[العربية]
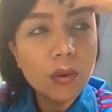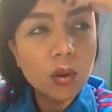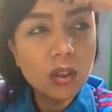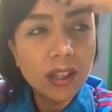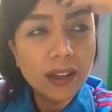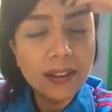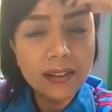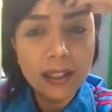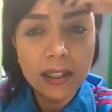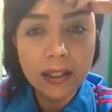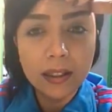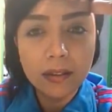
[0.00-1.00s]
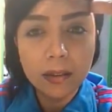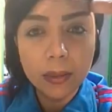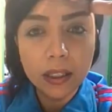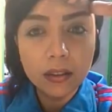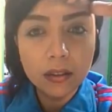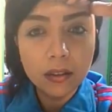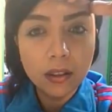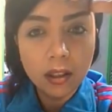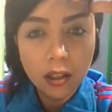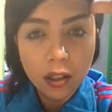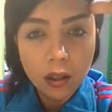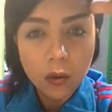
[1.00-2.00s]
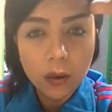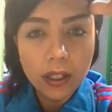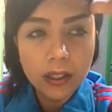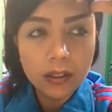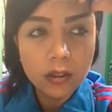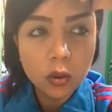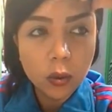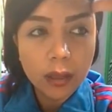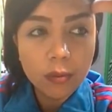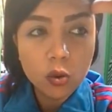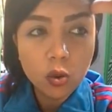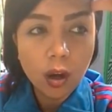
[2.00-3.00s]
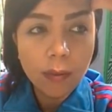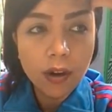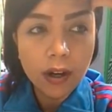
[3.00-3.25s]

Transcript: كنت قاعدة زهقانة في البيت ولقيت شوية من صحابي